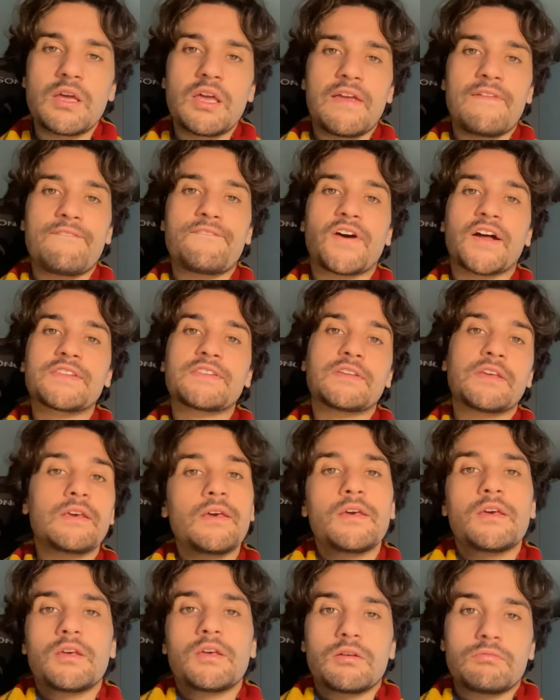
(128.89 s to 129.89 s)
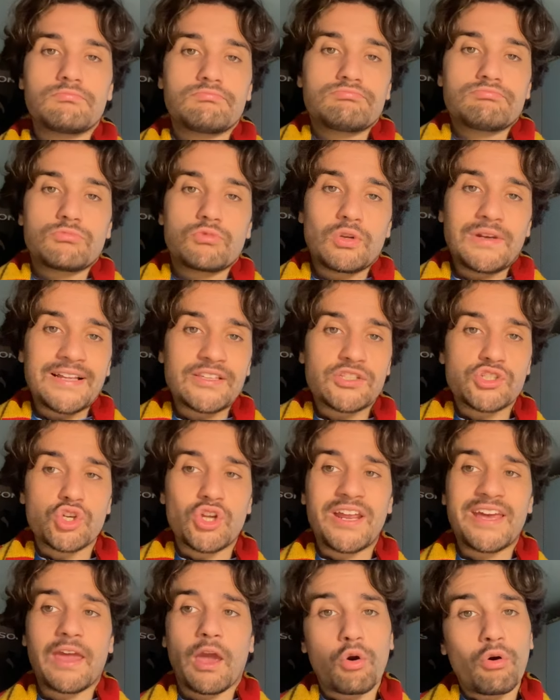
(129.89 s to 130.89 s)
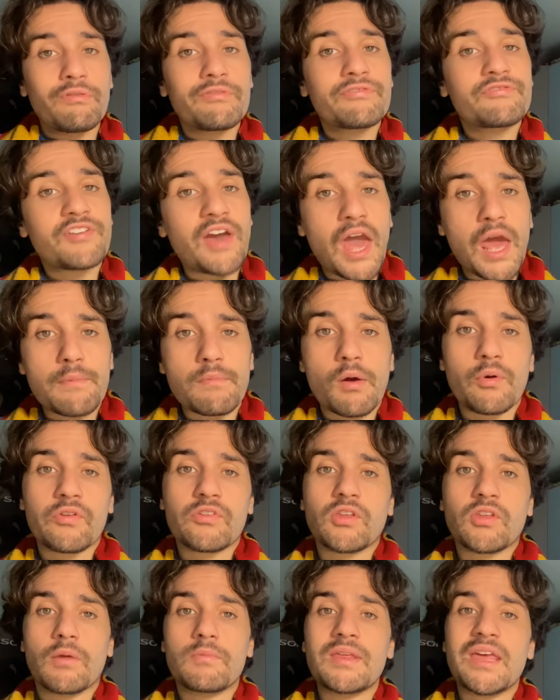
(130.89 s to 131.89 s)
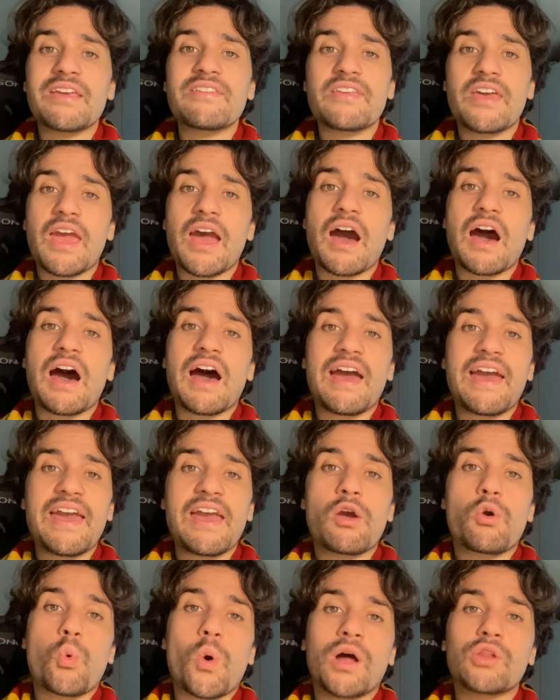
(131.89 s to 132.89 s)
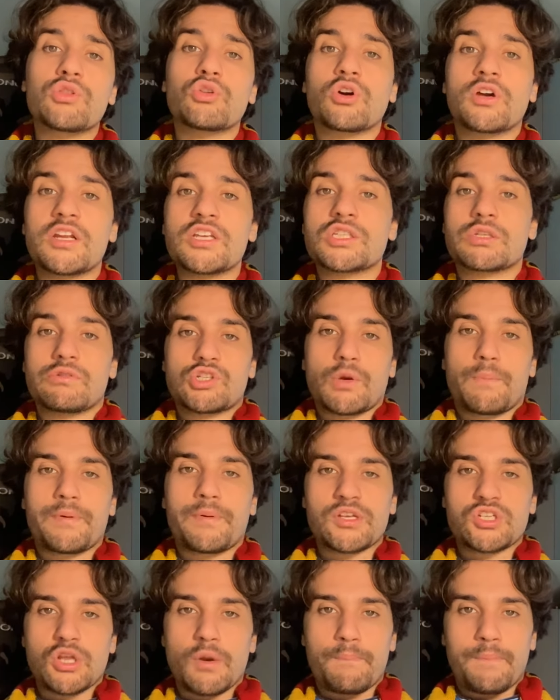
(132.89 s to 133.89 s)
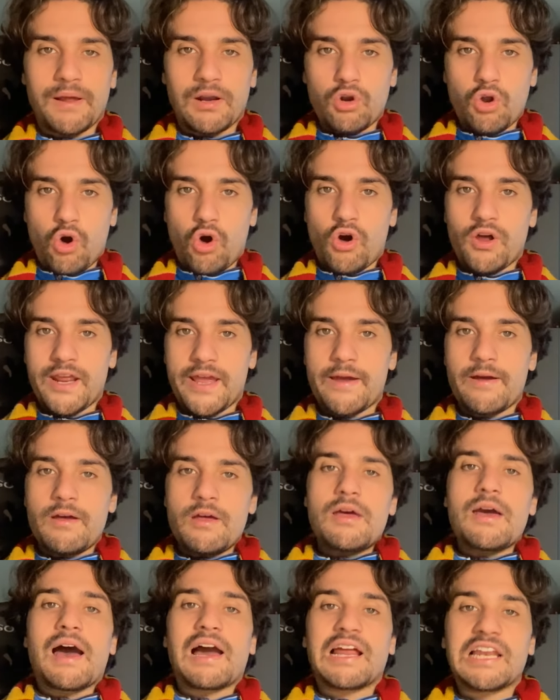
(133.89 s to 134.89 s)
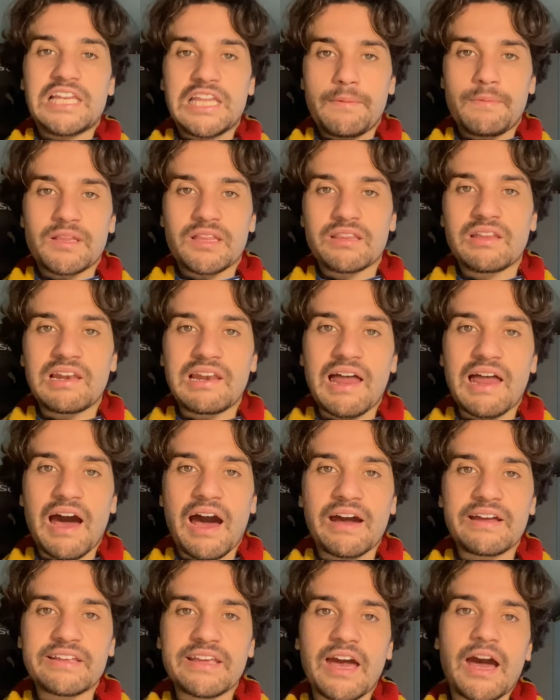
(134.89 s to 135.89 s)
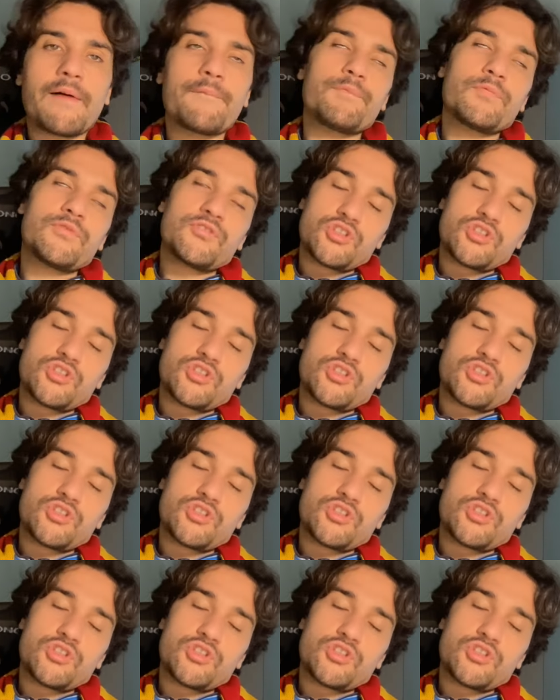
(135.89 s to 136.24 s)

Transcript: Infatti mm, l'azione che conferma questa mia idea è quando Cristo ci ha preso il pallone al limite dell'aria,